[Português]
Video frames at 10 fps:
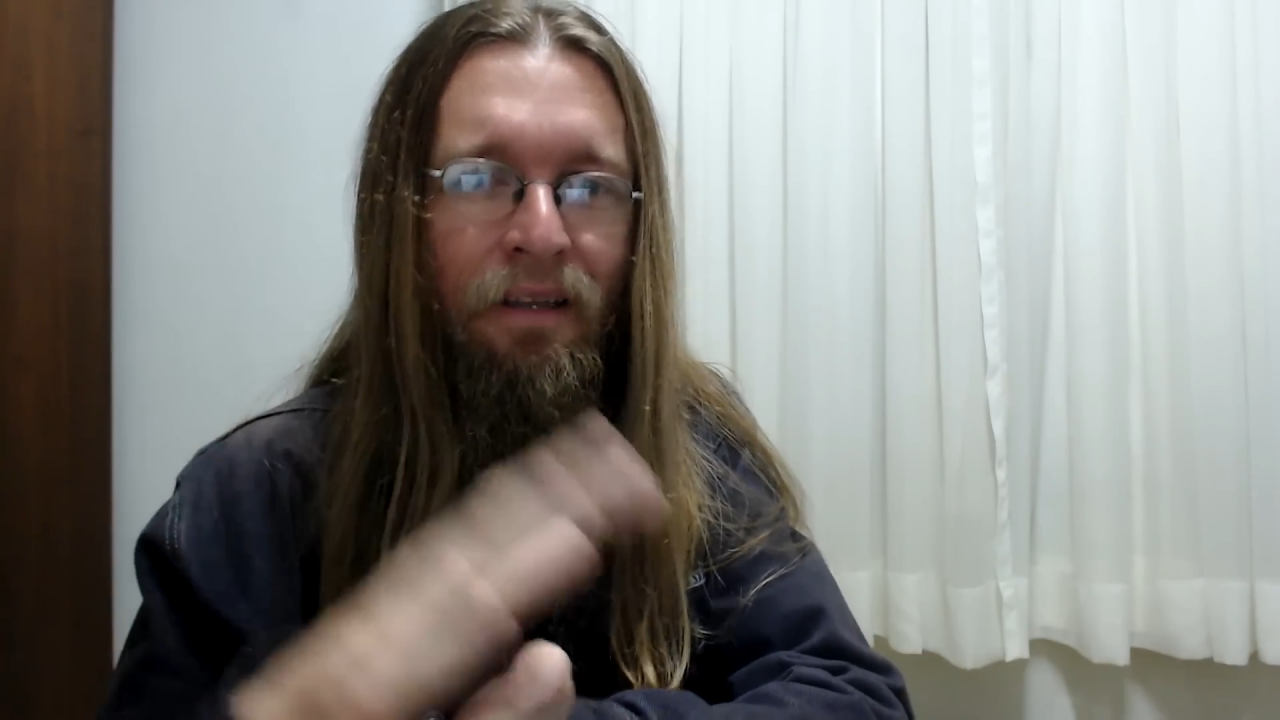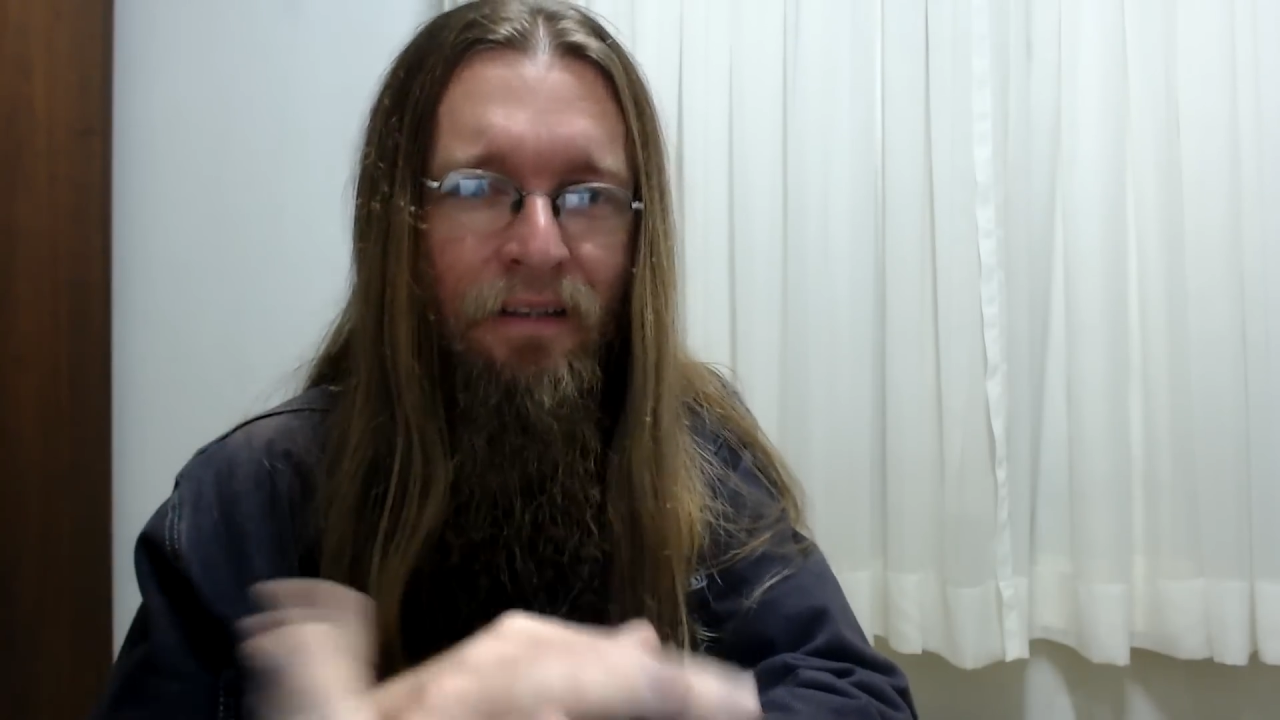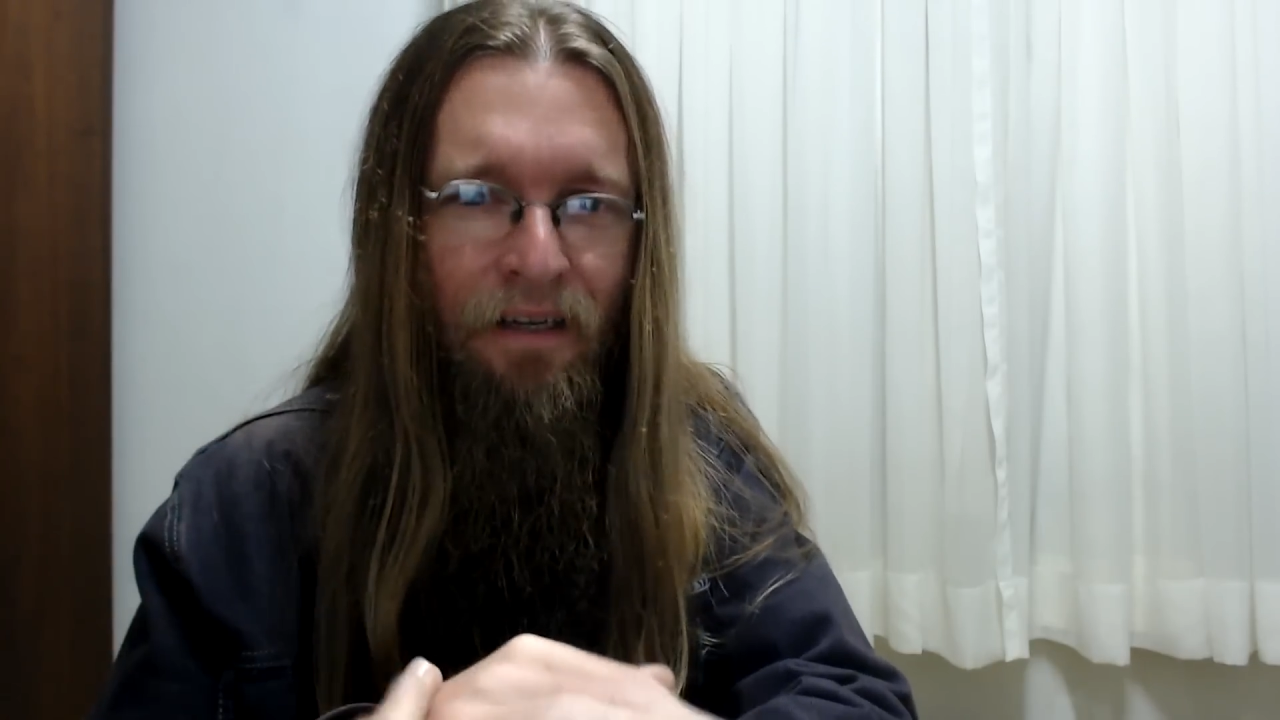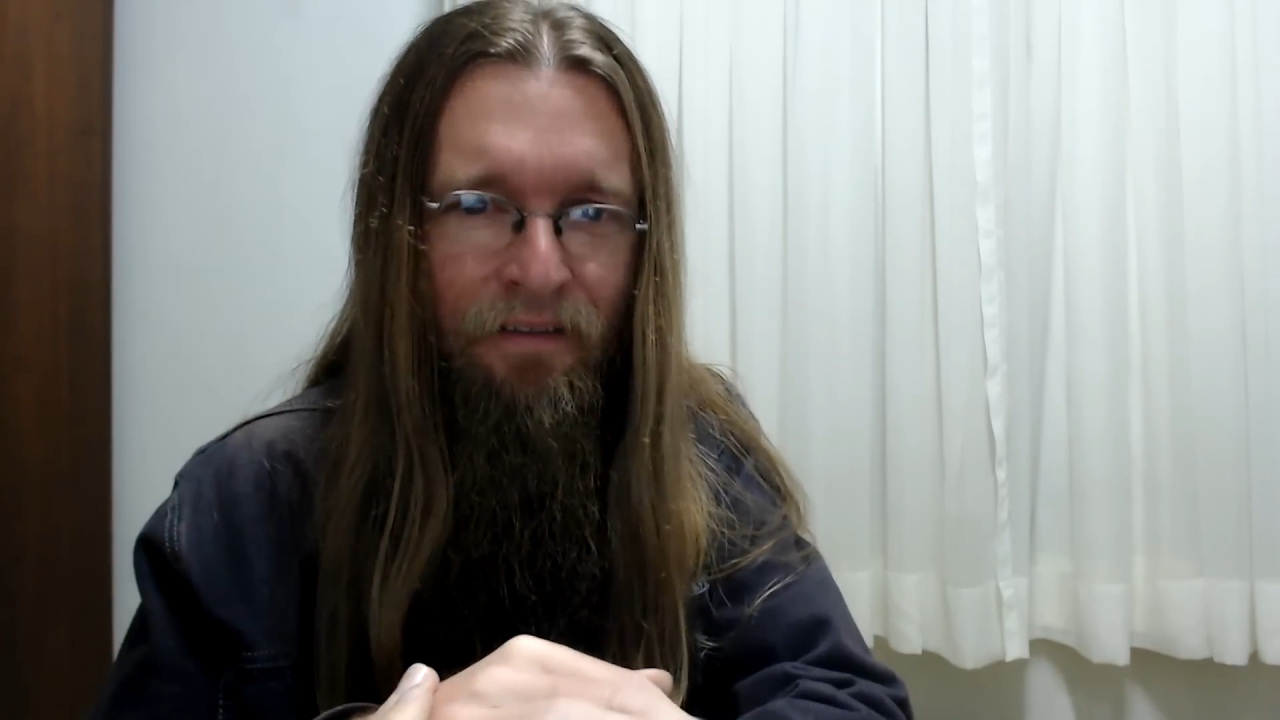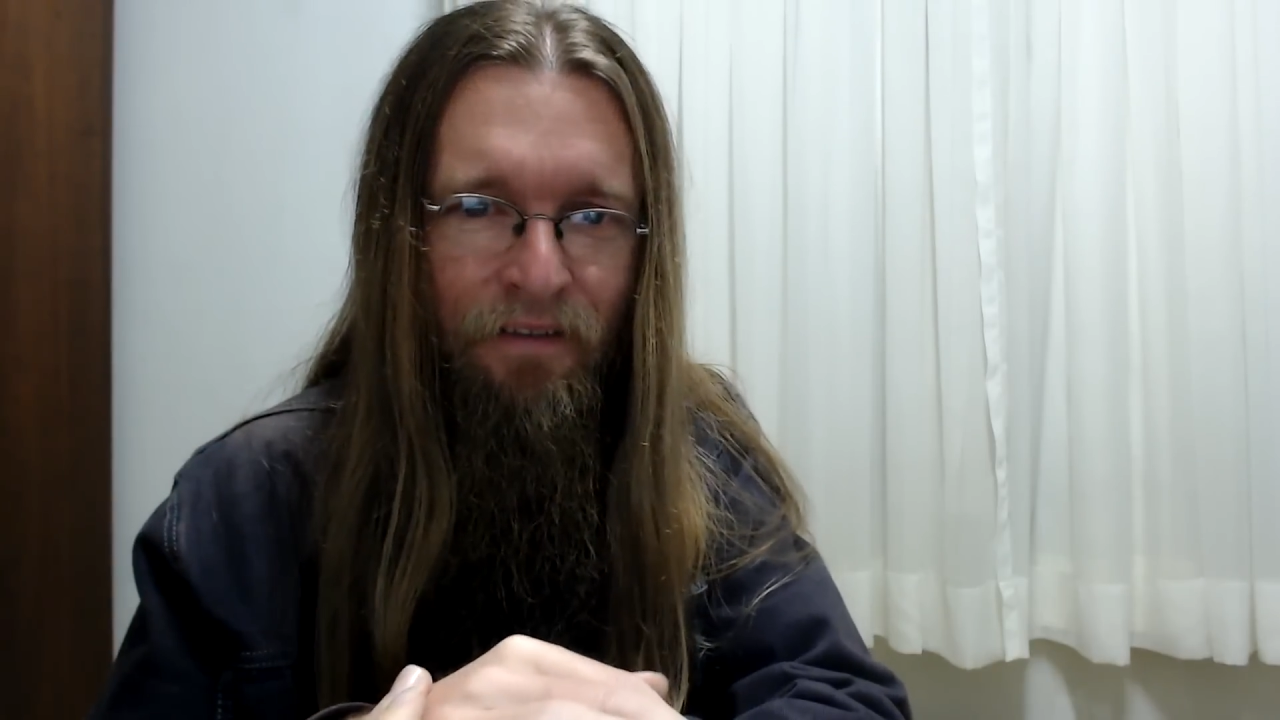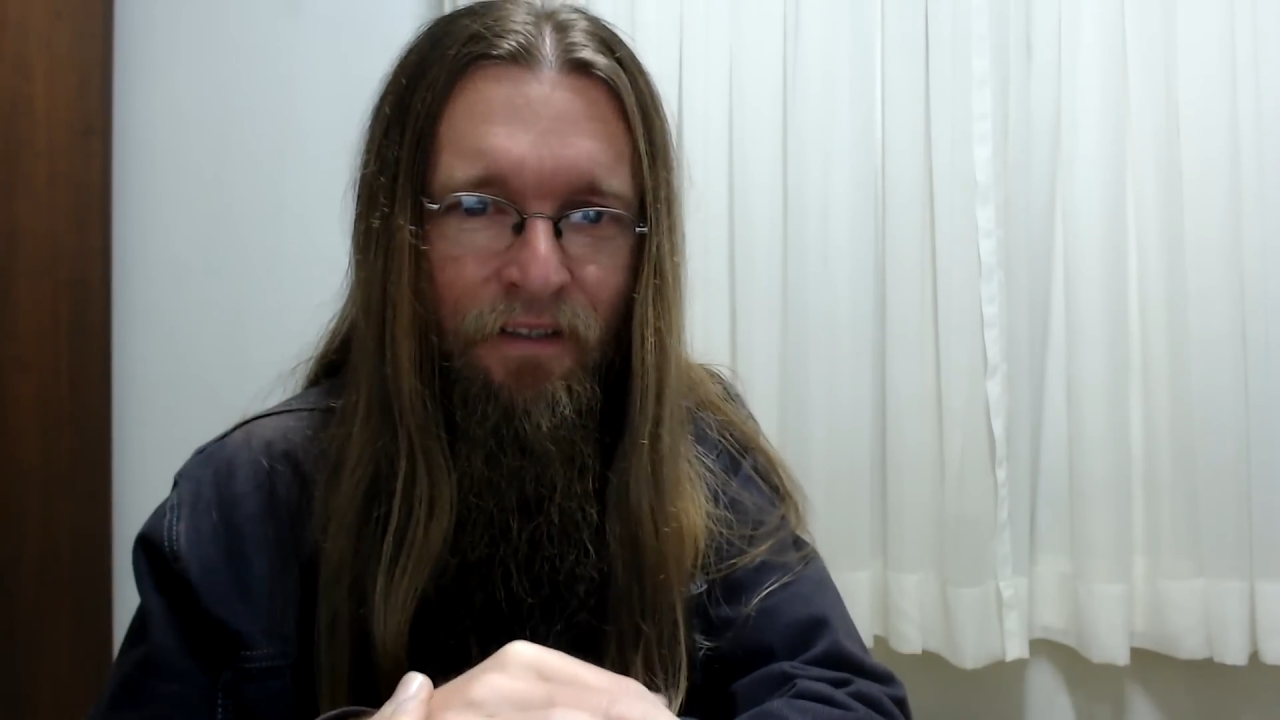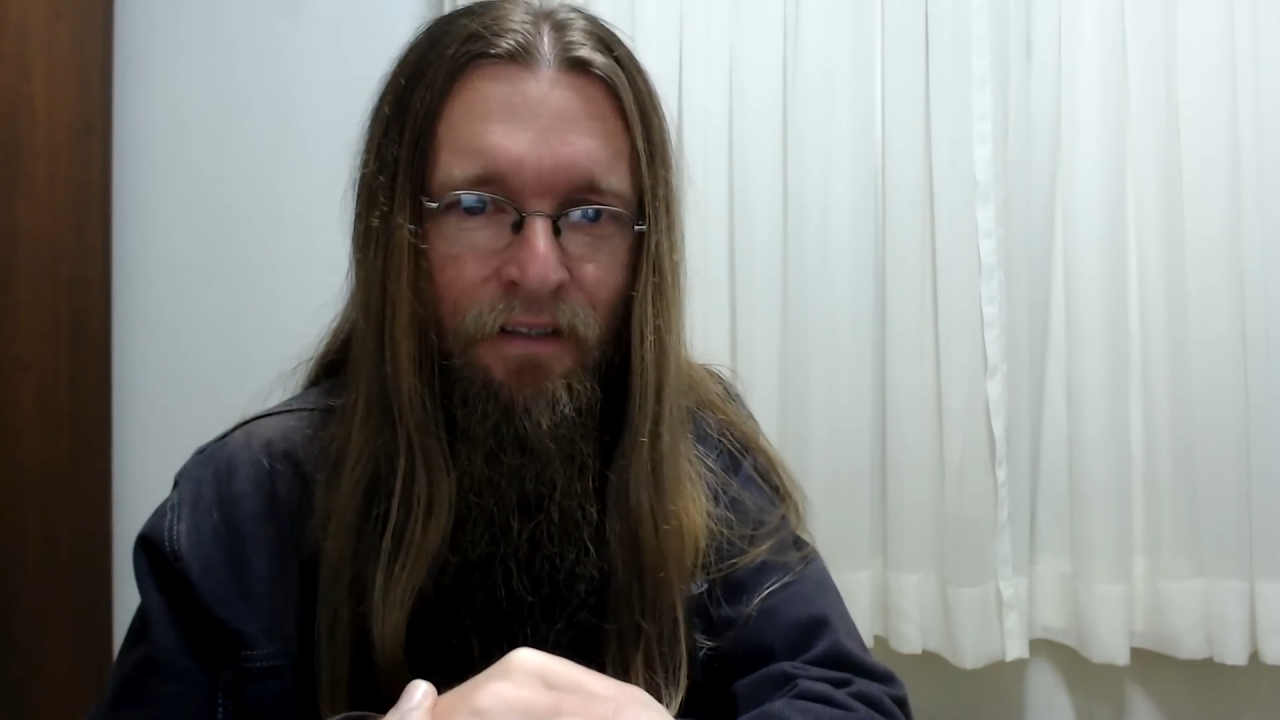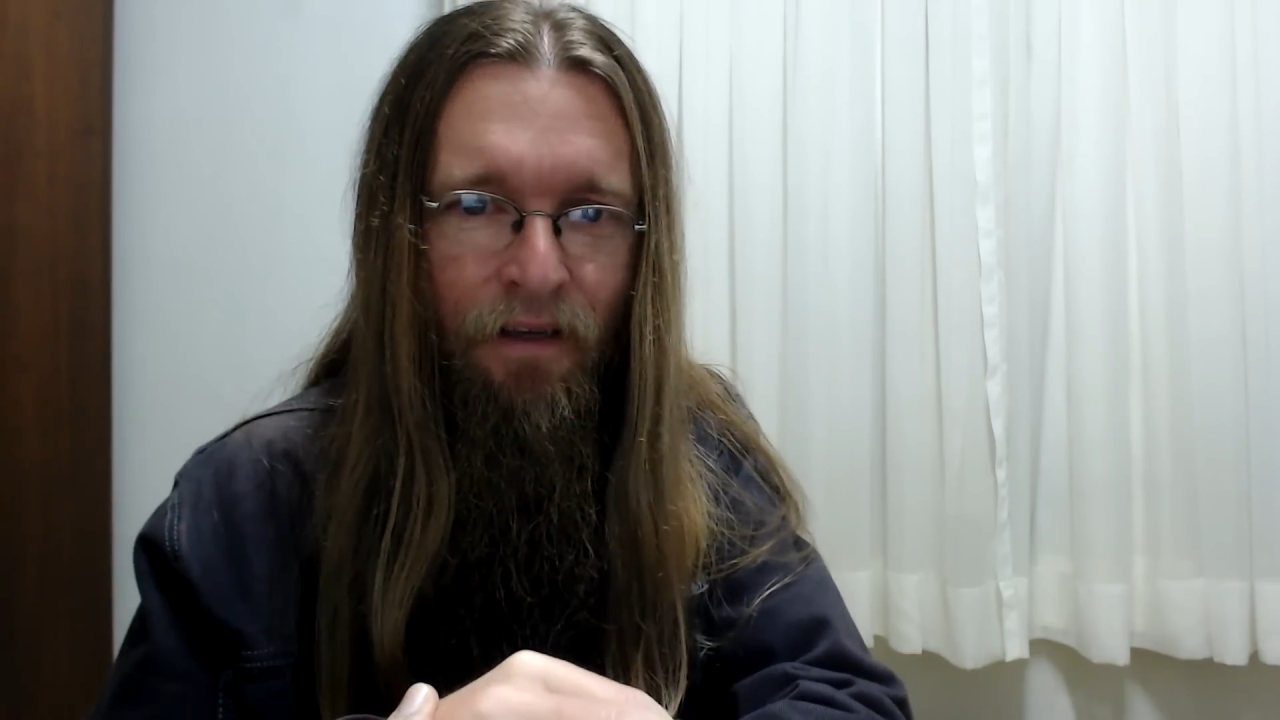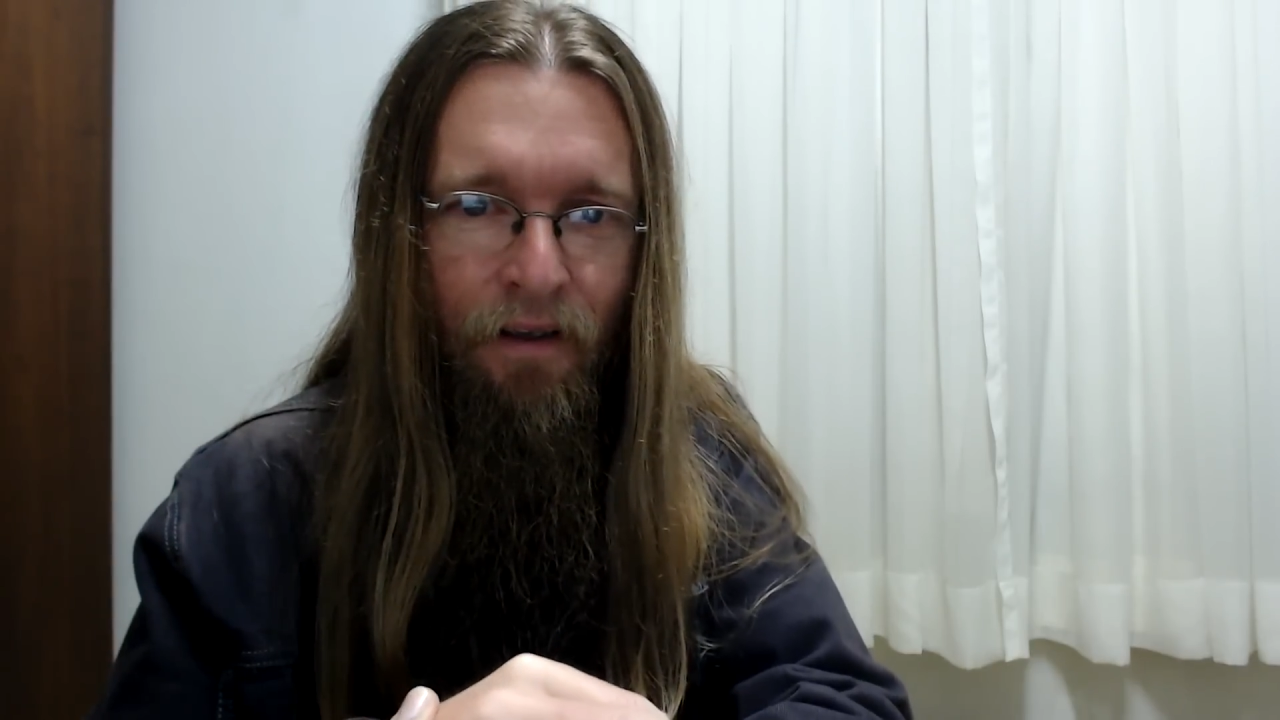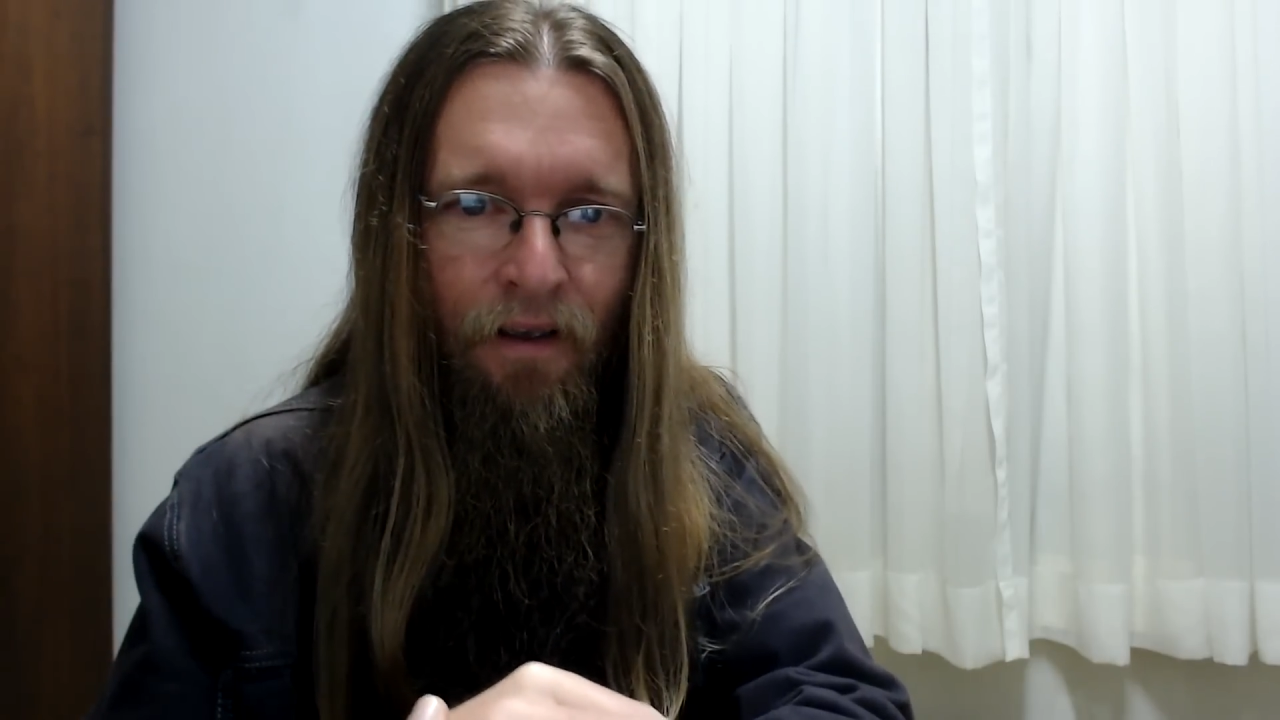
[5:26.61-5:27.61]

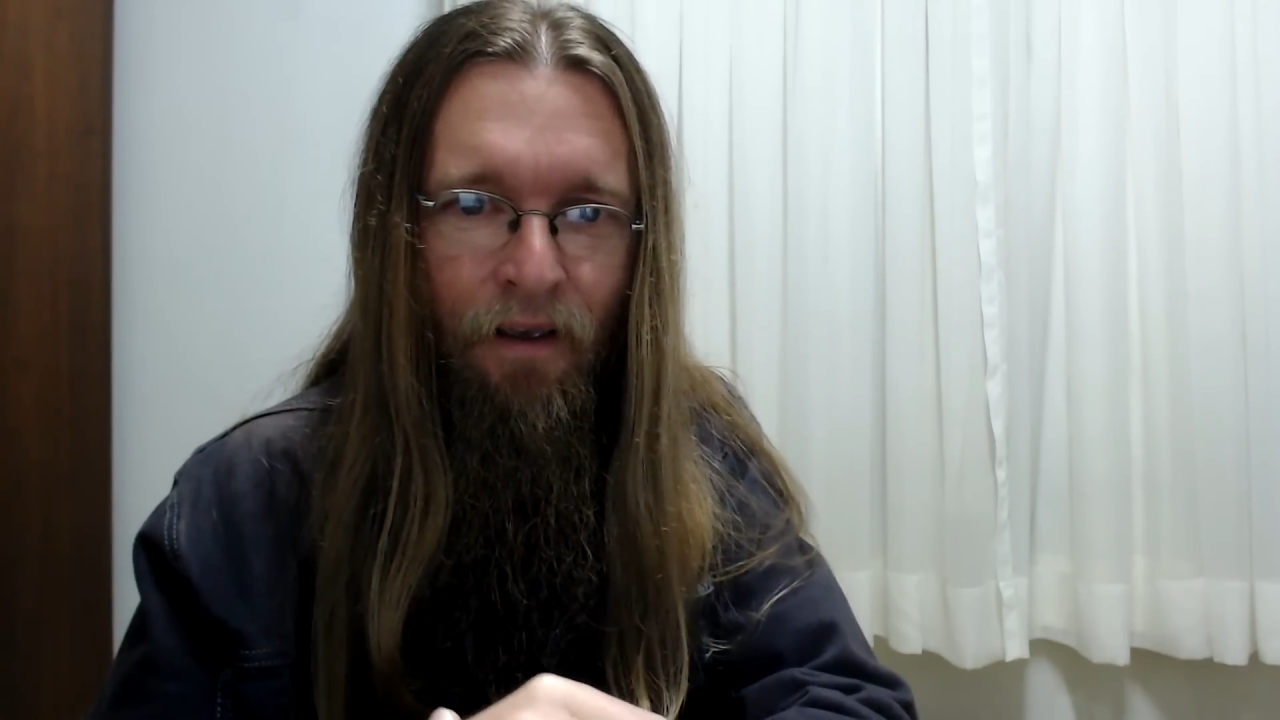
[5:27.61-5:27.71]
trazida.